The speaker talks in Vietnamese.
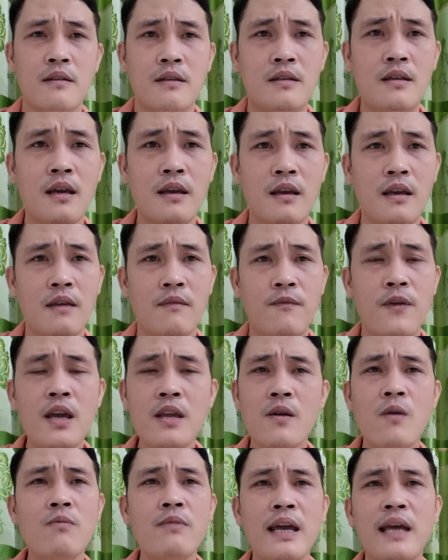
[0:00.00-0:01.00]
chị Thi
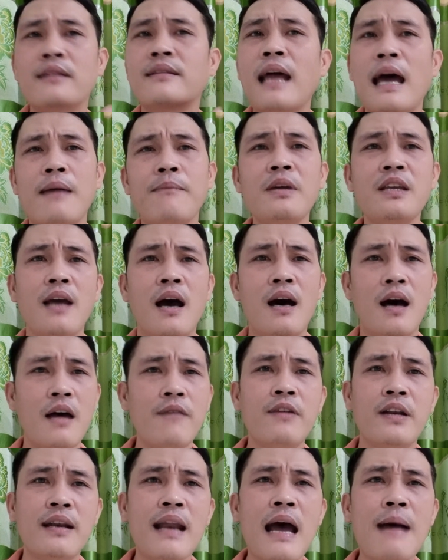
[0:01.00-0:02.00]
Nhung hiện tại bây giờ
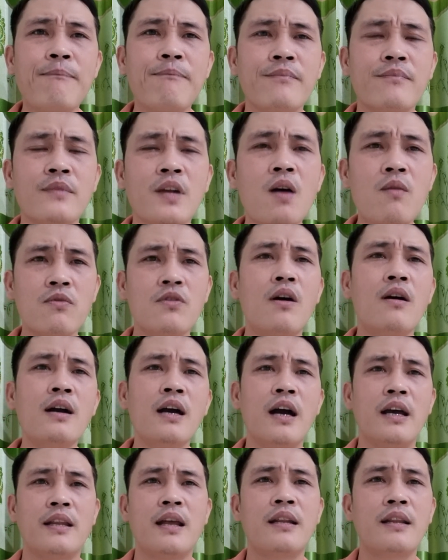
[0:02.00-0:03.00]
ở Việt Nam không có
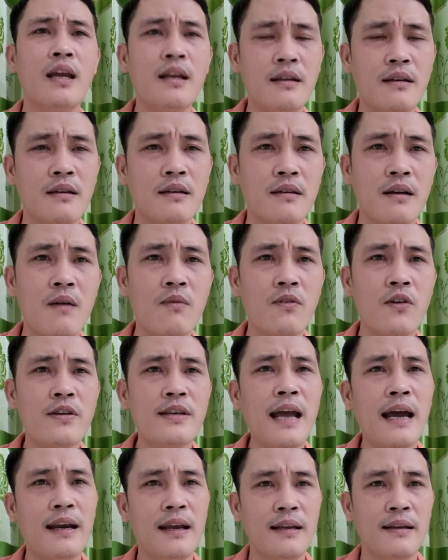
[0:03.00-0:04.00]
người thân thích không có
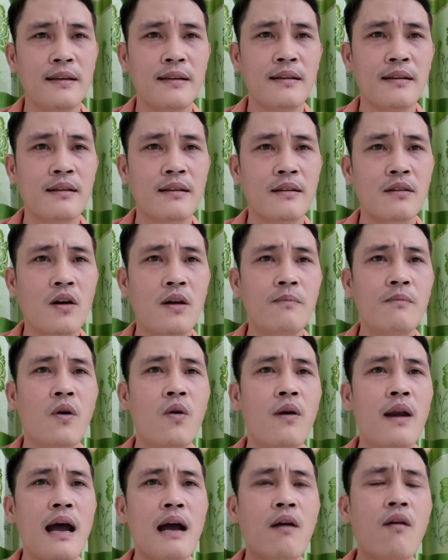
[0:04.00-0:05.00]
gia đình toàn
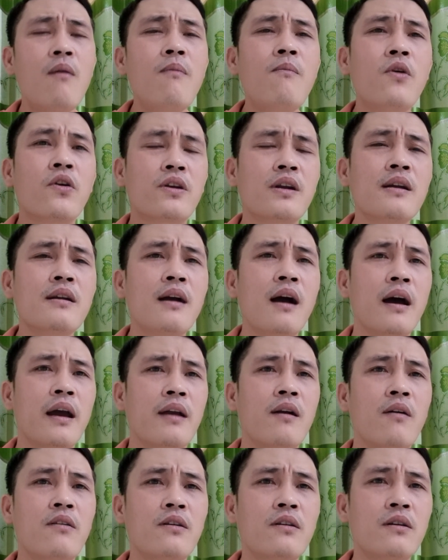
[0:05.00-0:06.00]
bộ là có một cái người
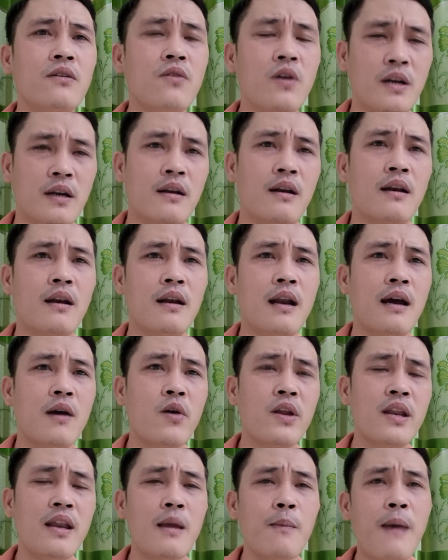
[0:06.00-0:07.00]
con ruột là
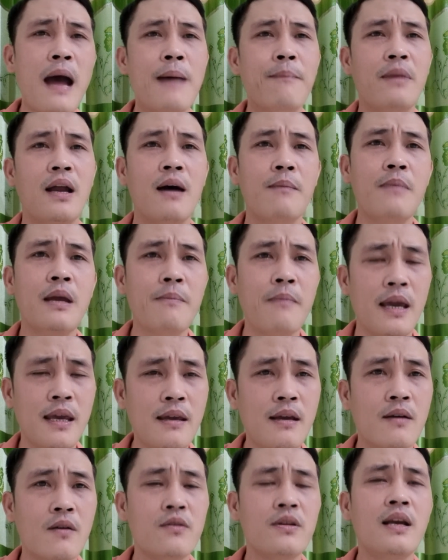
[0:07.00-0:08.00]
Wendy Phạm là ở bên
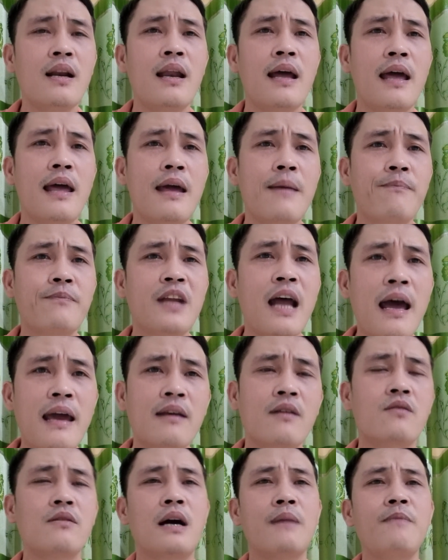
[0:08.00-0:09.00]
Mỹ cũng như là em trai
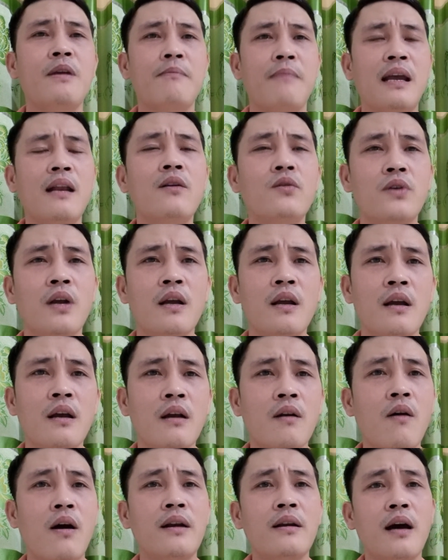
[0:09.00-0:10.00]
cũng ở bên Mỹ luôn
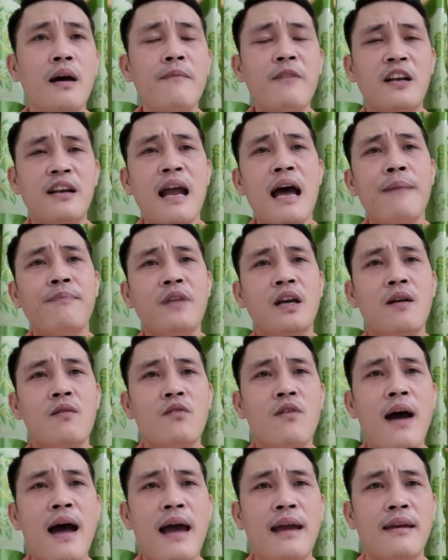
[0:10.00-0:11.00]
còn ở Việt Nam thì không
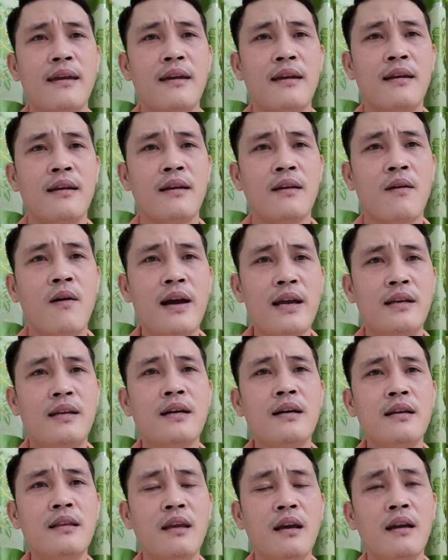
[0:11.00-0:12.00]
có ai ngoại
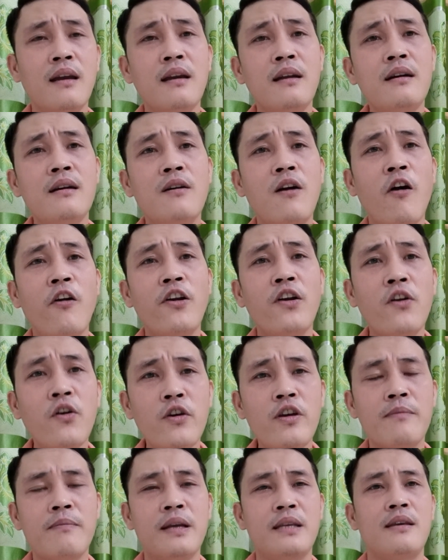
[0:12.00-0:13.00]
trừ những cái đứa con
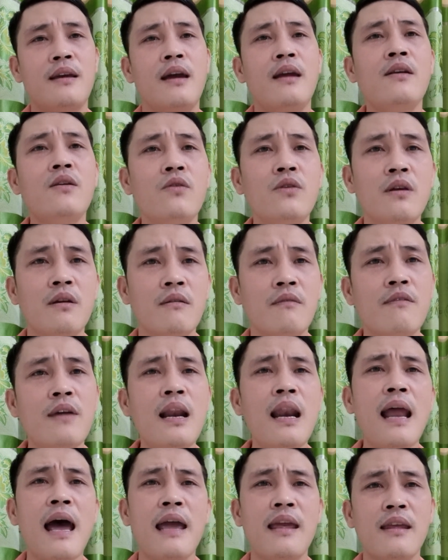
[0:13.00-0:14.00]
nuôi mà chị ấy nuôi
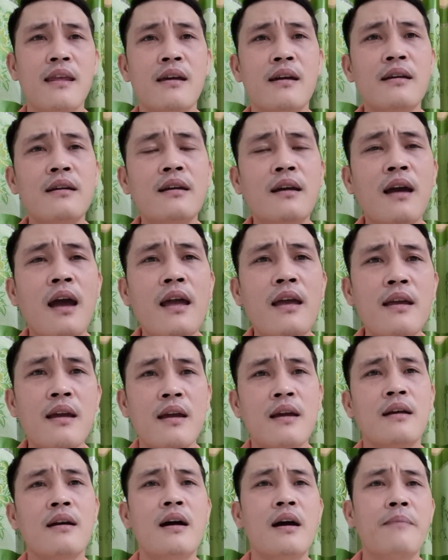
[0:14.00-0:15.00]
với lại những cái
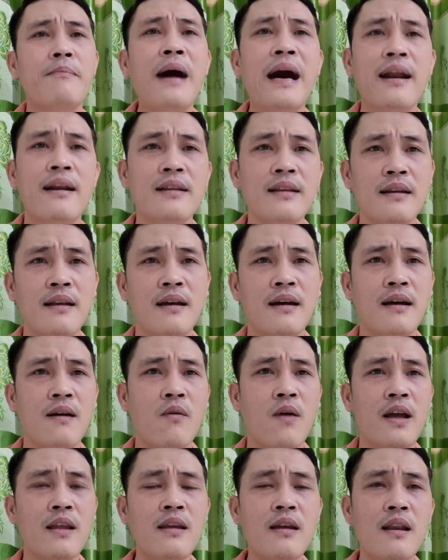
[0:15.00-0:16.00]
người bạn à,
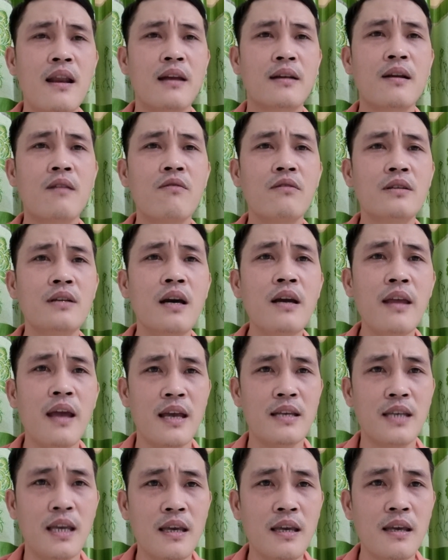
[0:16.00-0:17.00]
gọi như là trong giới
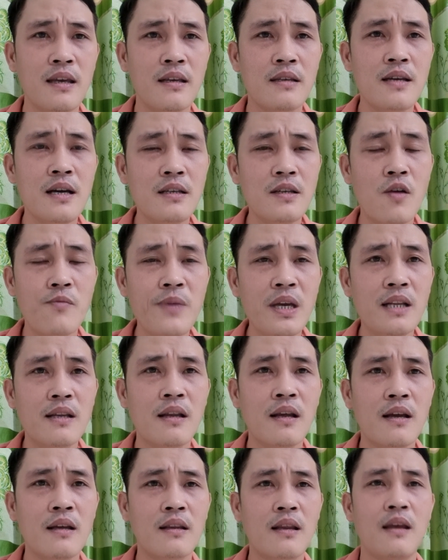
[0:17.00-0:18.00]
nghệ sĩ giới showbiz
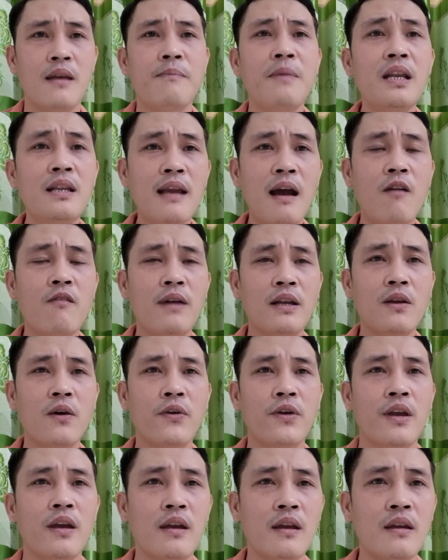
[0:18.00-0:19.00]
thì biết nhau vậy
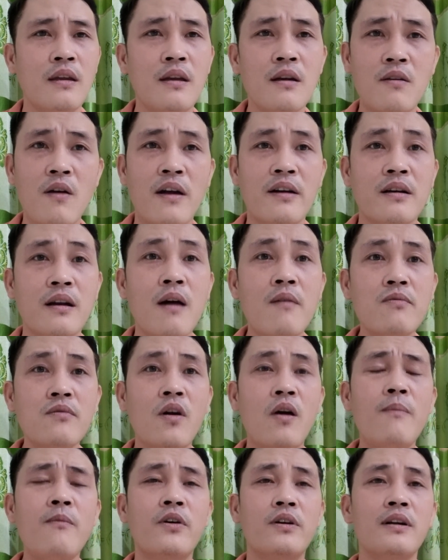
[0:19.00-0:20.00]
thôi chứ còn không
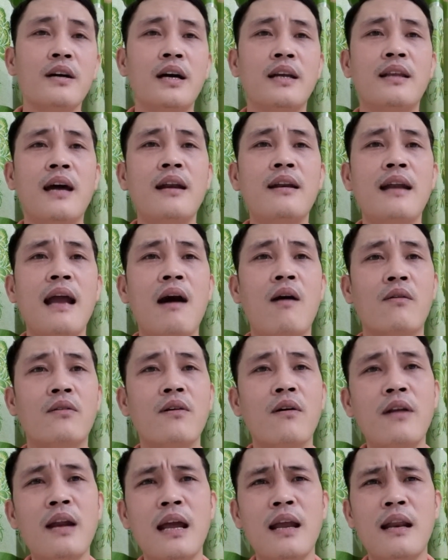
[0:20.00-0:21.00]
có một người thân nào
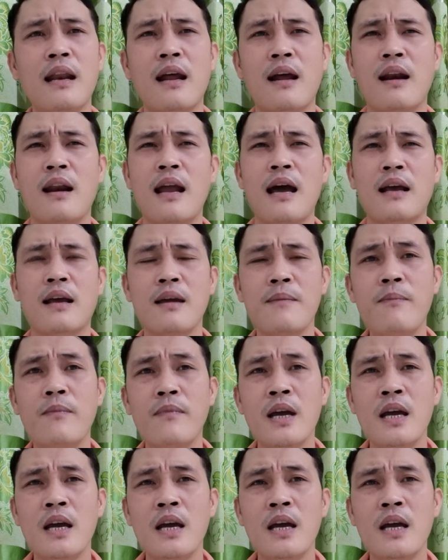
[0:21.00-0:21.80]
cho nên rằng là cái